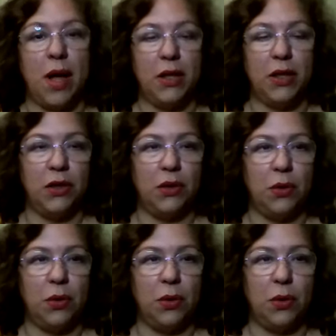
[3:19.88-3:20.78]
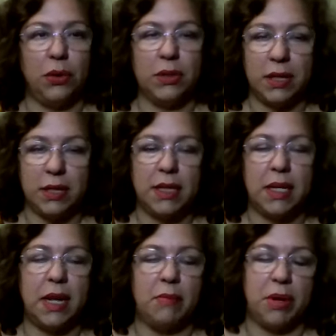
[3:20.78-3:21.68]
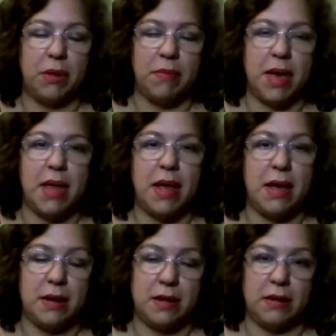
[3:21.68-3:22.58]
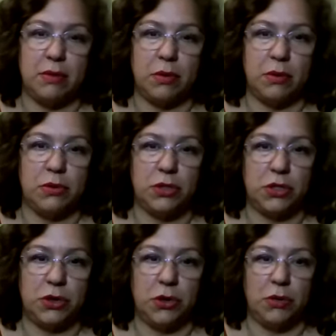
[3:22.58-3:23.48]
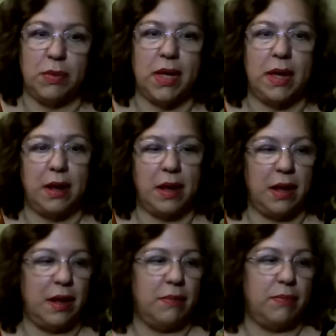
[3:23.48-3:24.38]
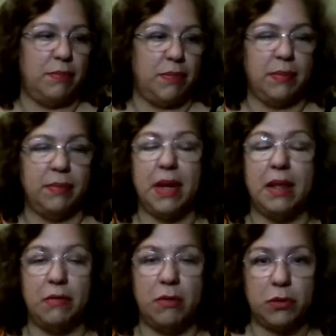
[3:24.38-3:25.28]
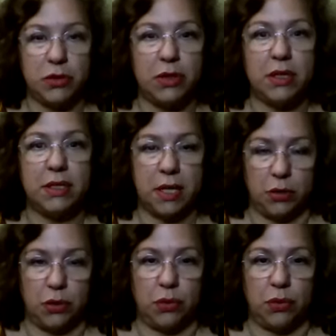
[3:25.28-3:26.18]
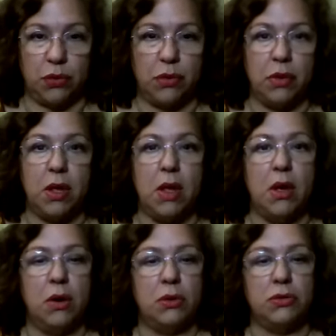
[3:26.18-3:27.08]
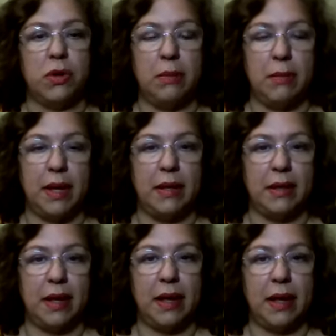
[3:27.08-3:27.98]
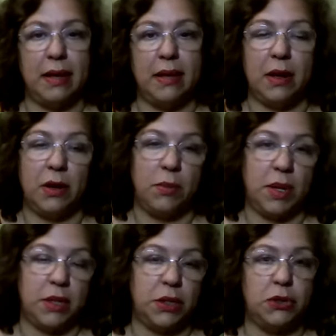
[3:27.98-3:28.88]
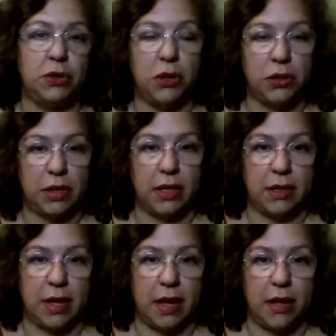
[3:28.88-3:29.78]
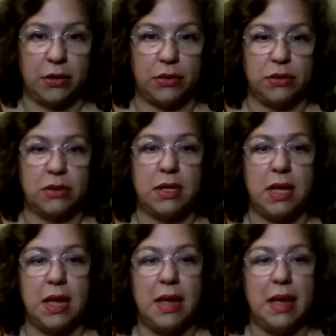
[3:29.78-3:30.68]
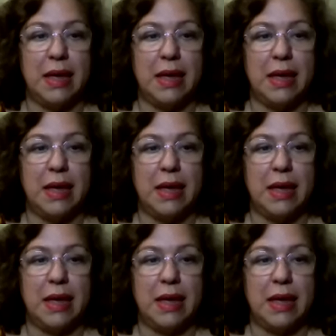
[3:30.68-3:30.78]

cuando usted tiene la primera revolución, vaya, la, la, primera evolución de Saturno usualmente es de los 28 a los 30 años,